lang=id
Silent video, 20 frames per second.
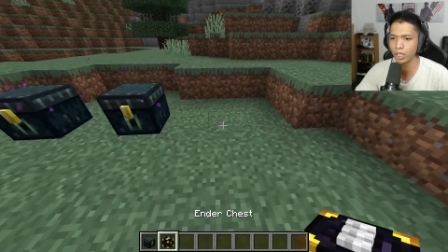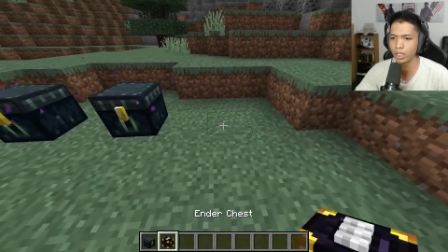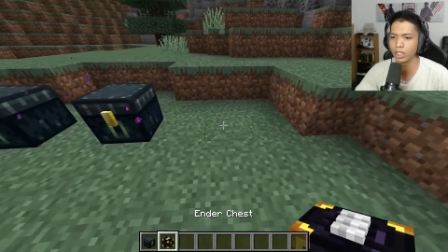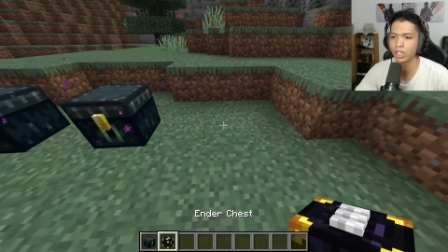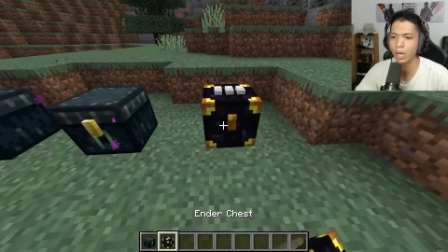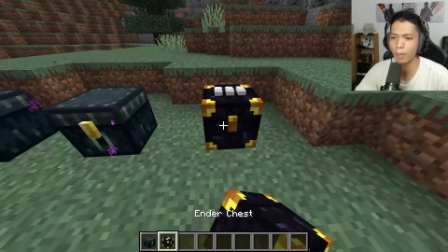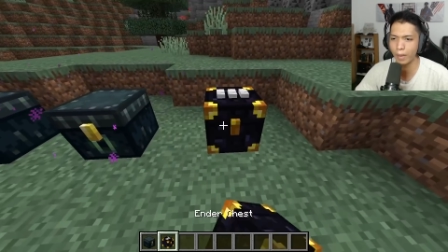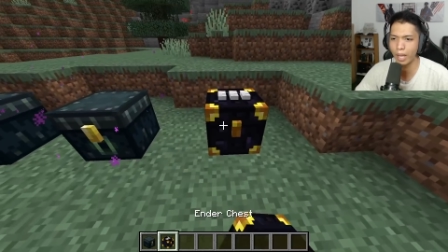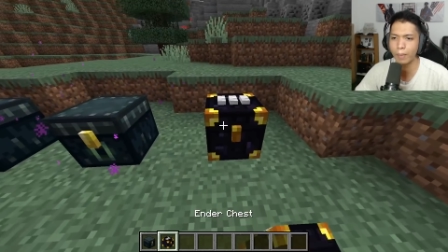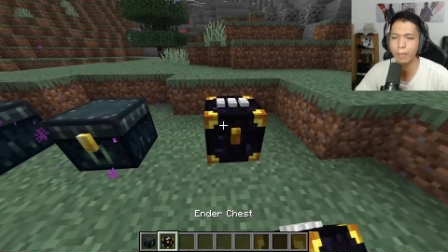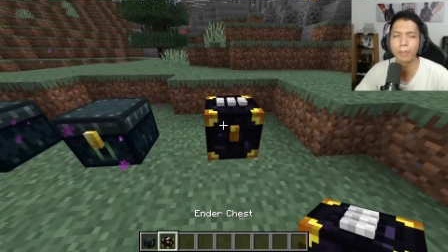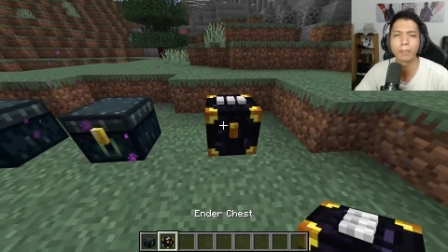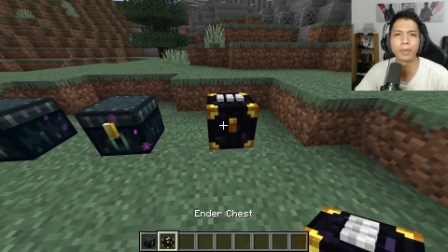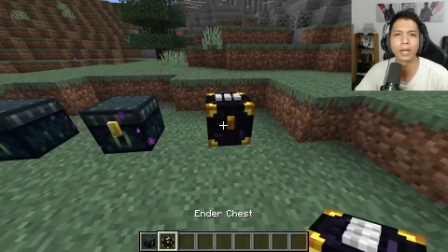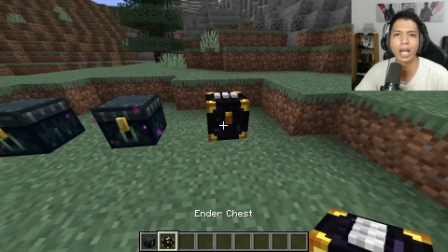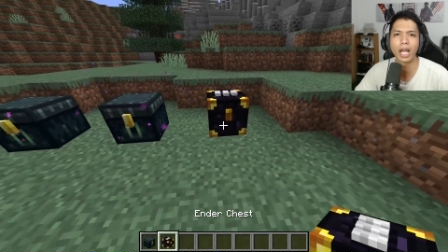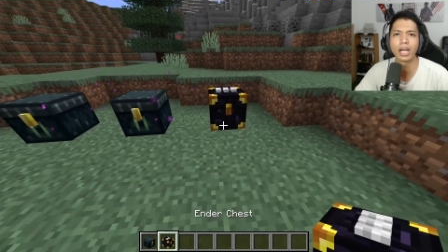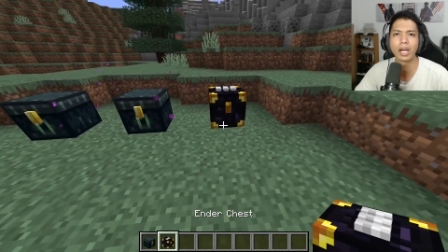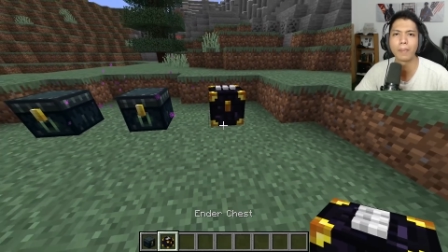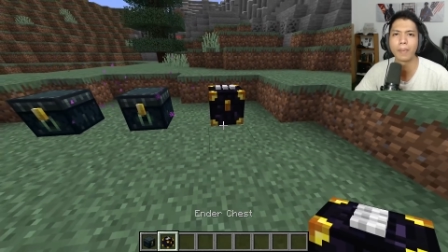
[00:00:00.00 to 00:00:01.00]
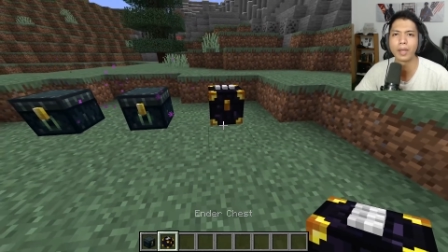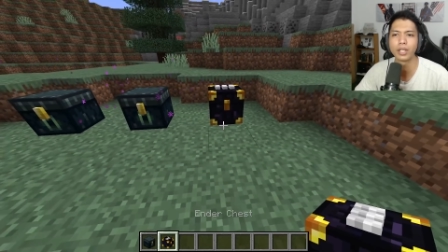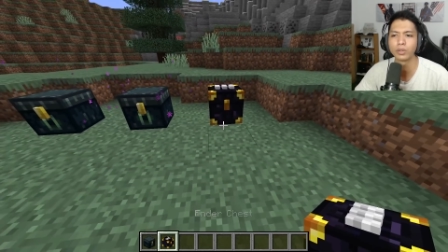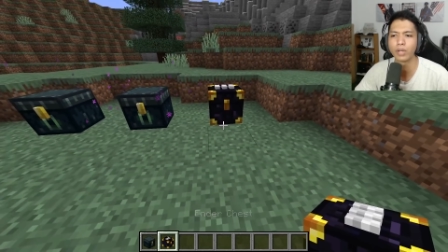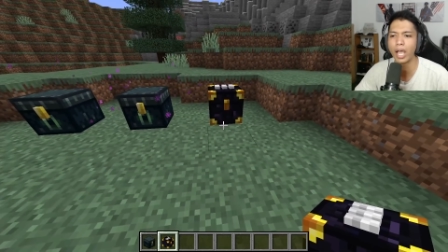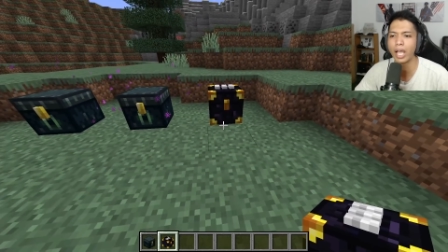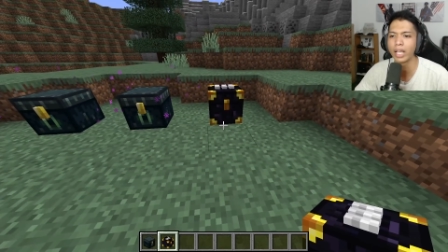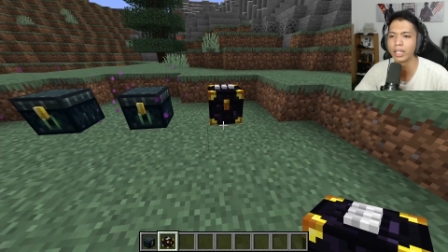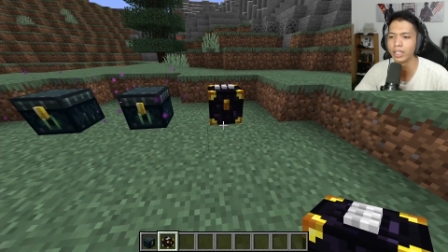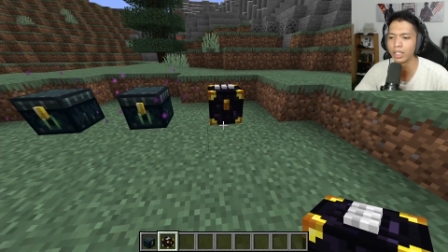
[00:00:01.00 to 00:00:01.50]
nyata namanya people ya, namanya
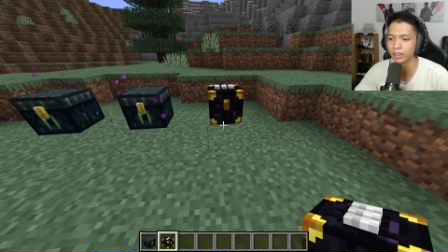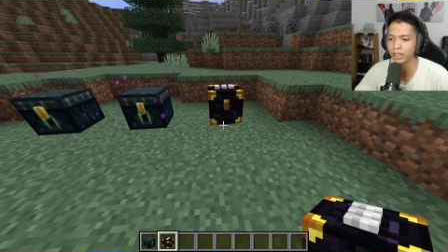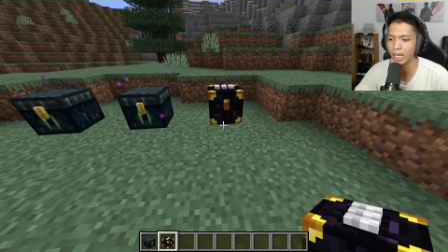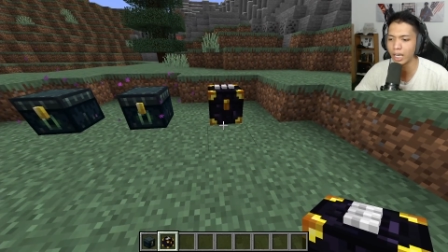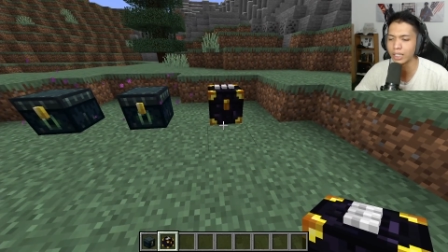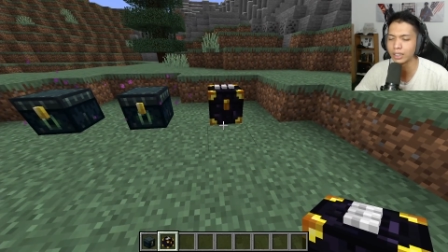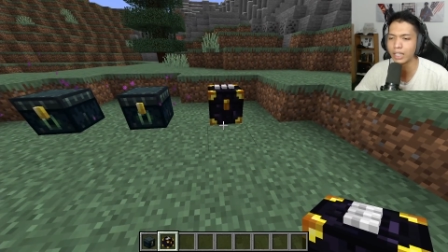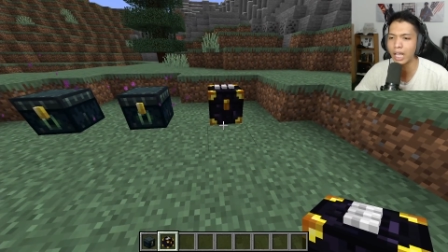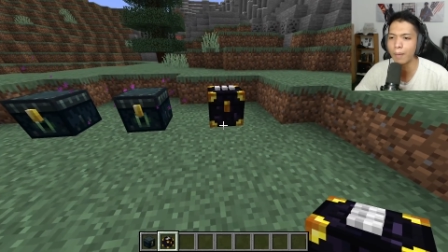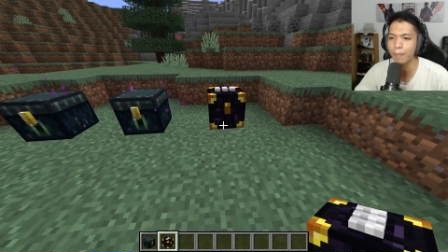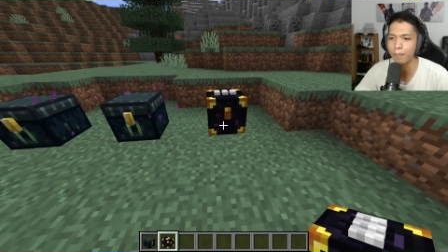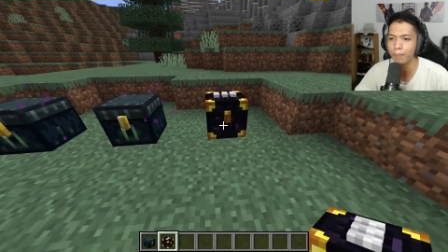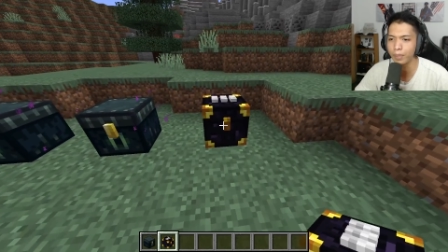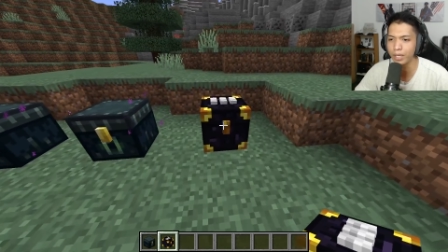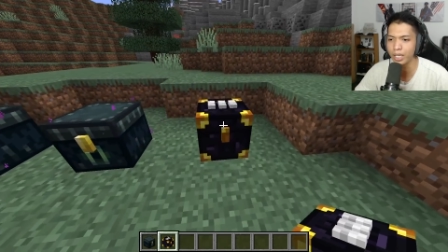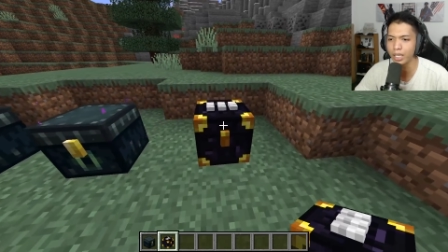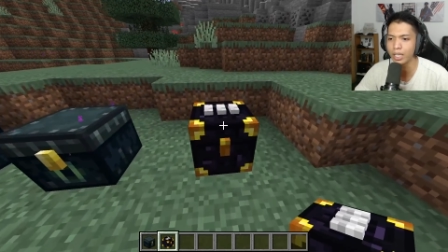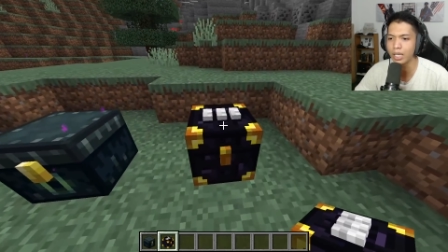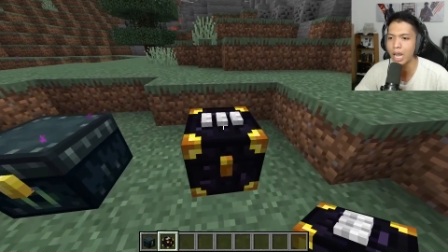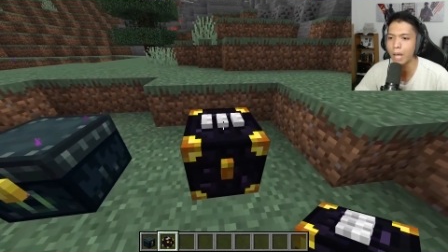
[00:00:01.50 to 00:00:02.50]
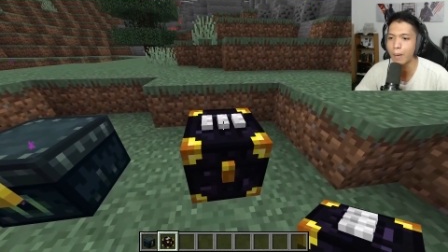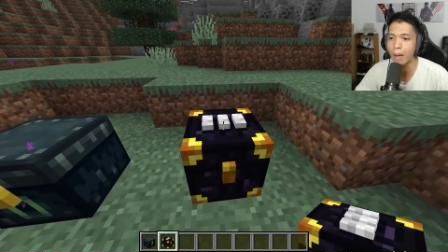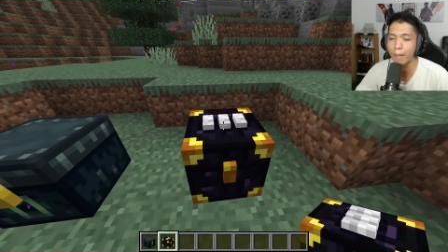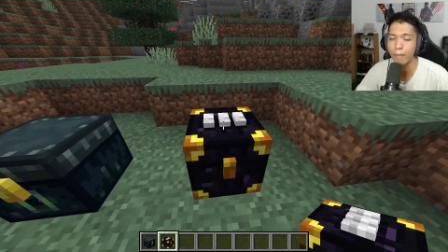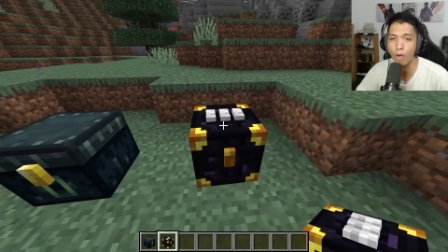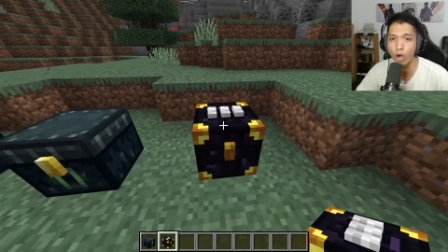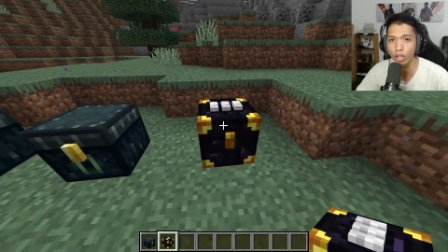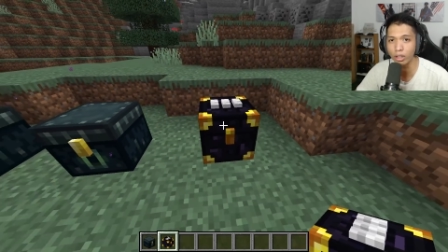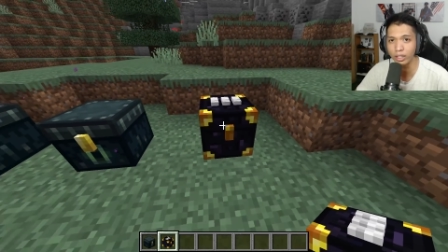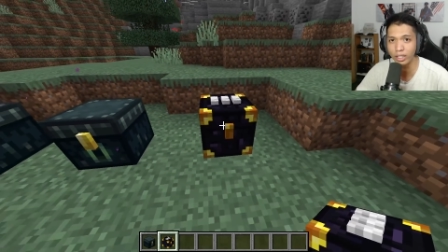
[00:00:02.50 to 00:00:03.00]
juga Ender Chest. Tapi nama
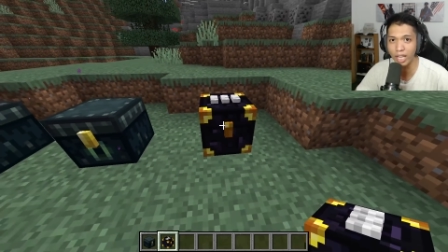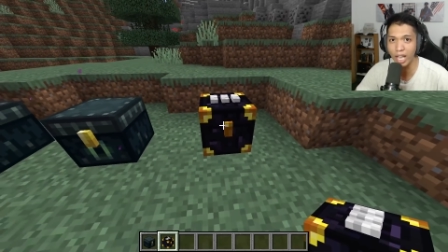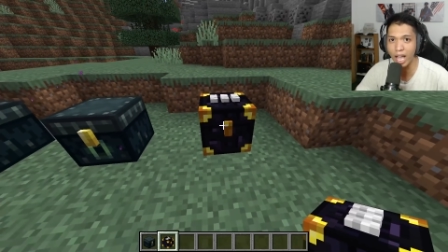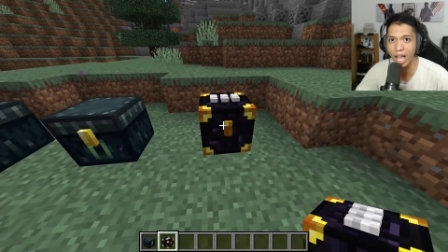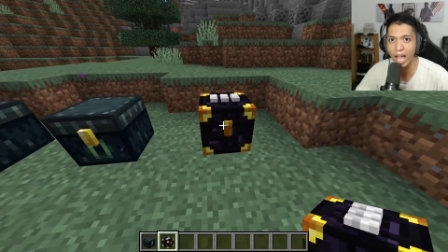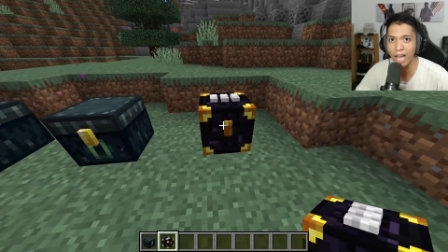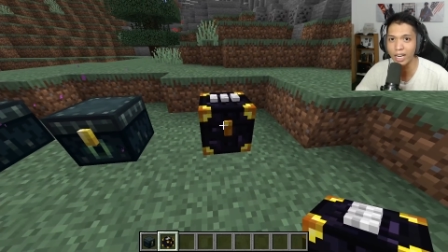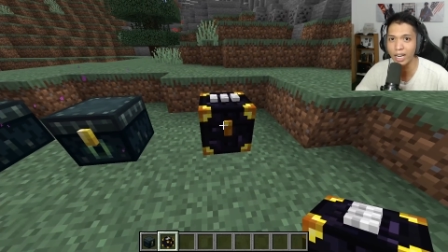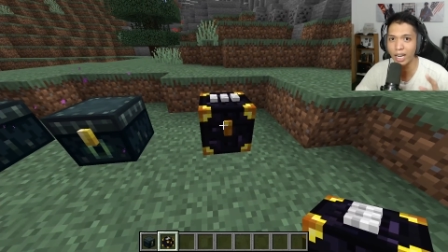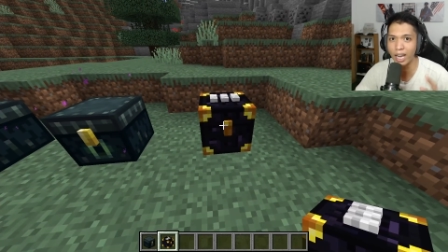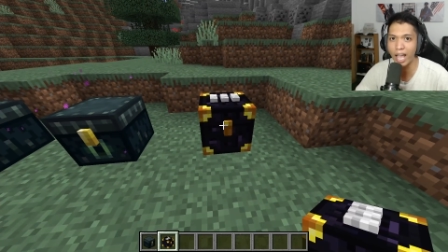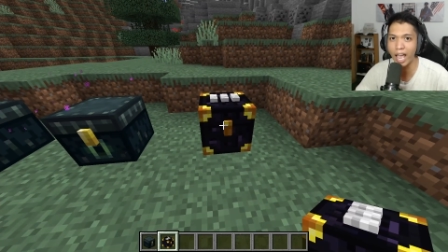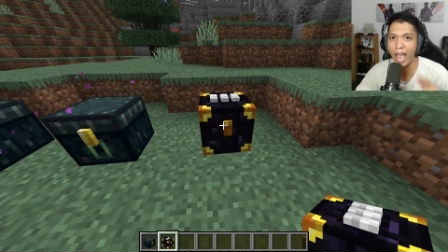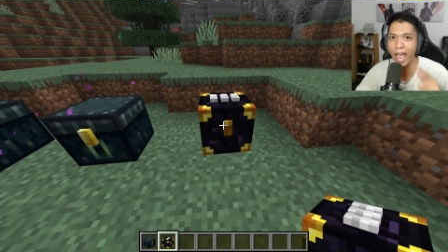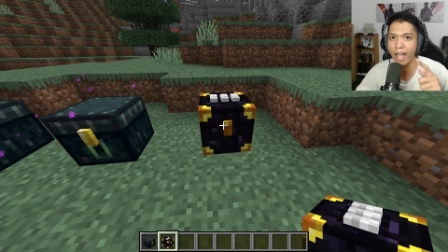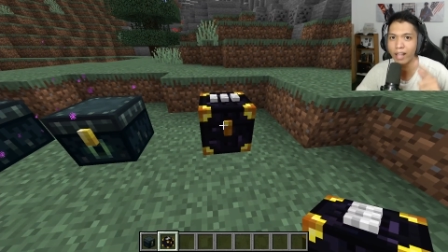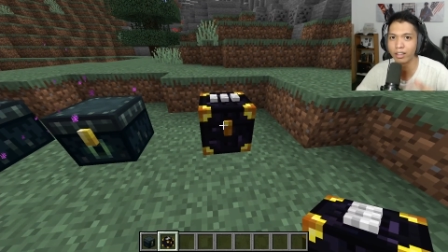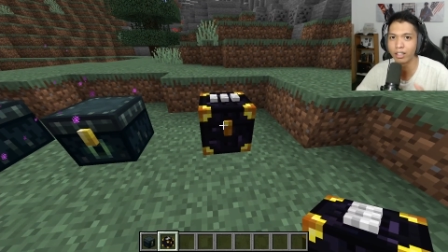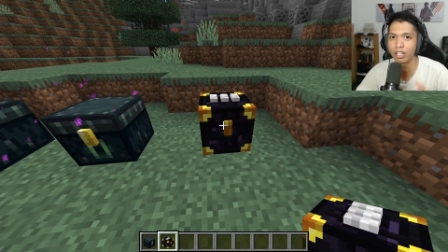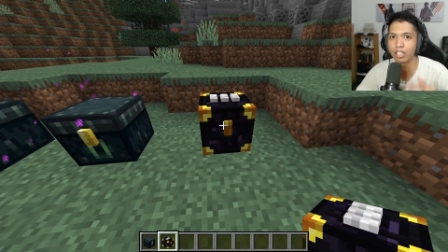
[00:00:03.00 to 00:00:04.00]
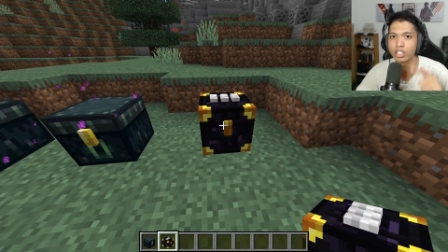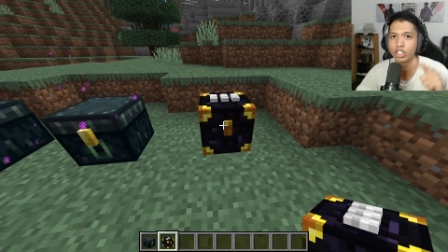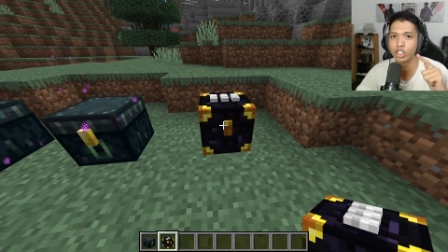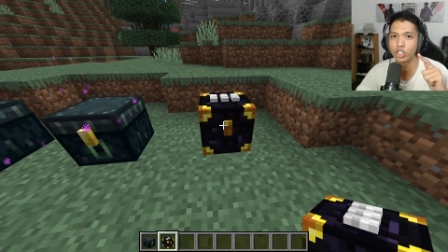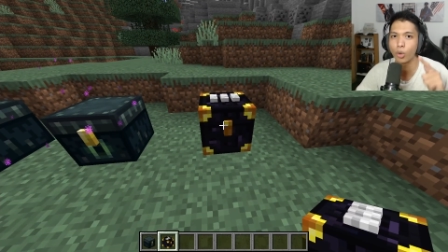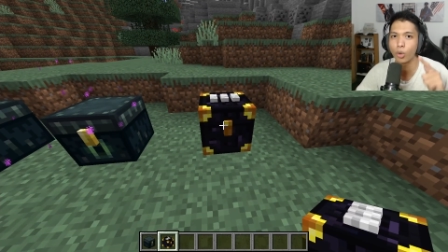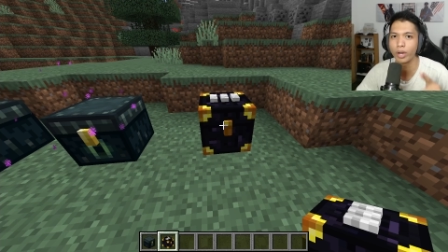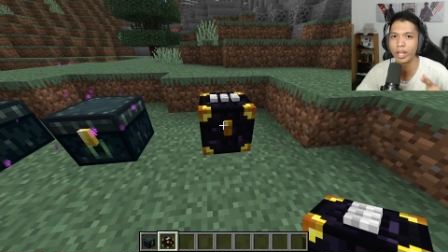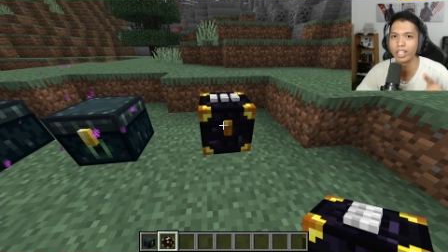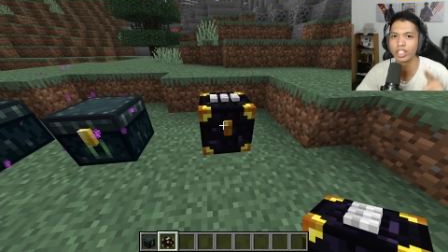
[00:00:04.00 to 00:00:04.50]
modnya adalah Ender
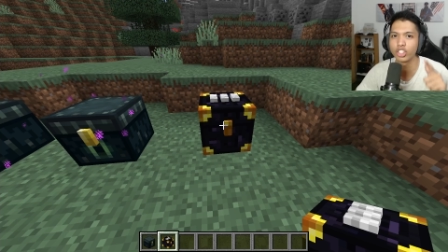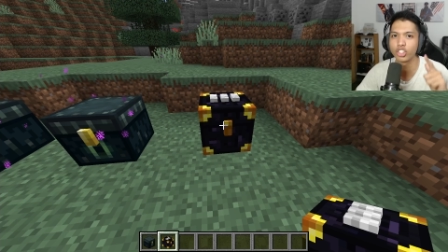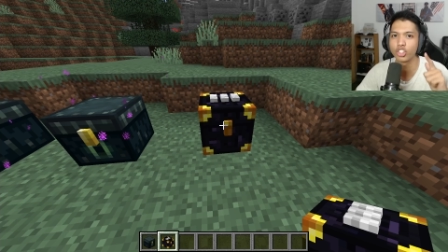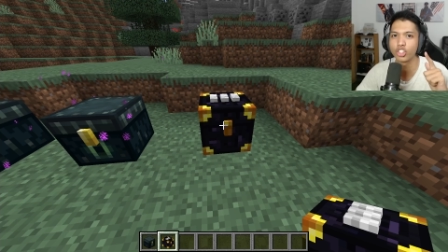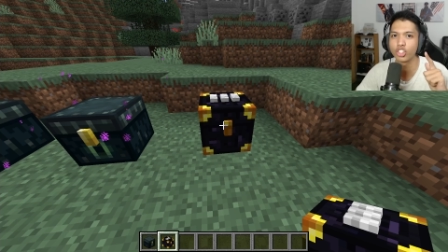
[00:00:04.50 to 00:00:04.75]
Storage